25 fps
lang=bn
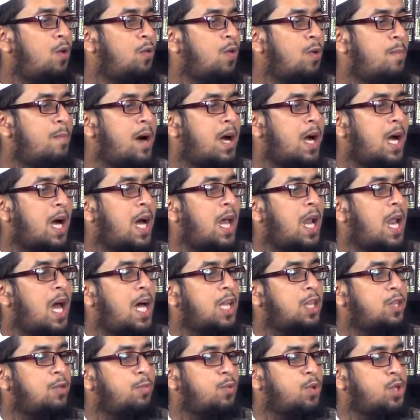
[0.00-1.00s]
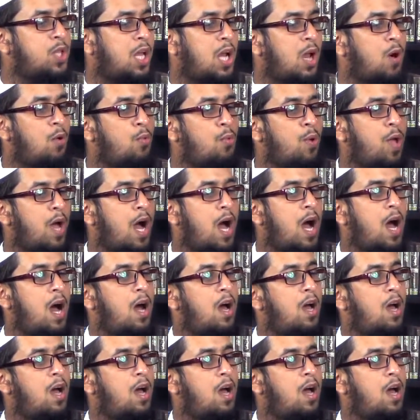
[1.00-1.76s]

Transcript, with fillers: ও মাকালাত মোতানৌয়া